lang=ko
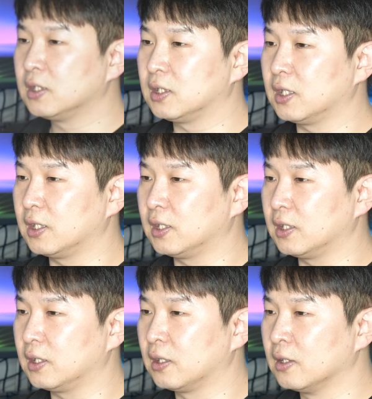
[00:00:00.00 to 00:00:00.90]

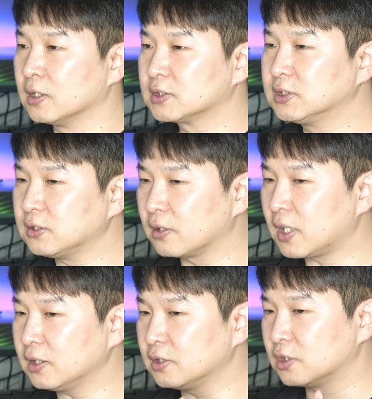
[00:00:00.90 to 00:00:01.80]
이게 그
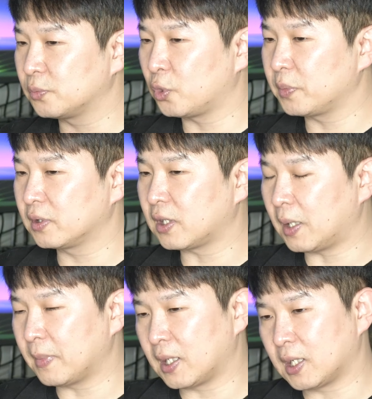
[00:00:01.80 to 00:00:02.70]
영상들을 보면서
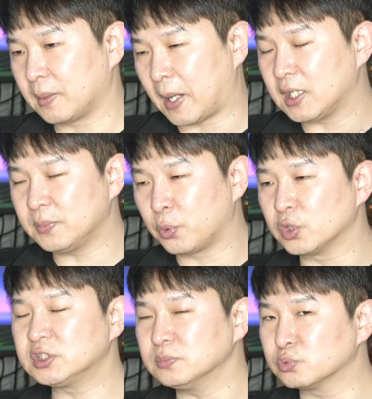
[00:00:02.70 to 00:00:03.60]
아마 많이
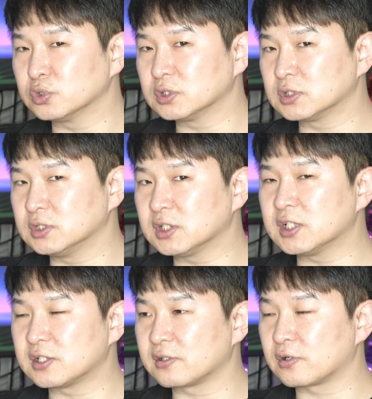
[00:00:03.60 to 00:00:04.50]
보신 분들은
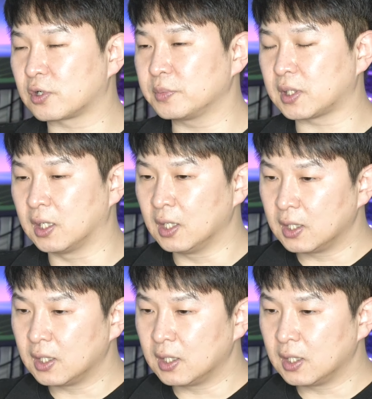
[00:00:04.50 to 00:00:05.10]
느끼셨을 겁니다.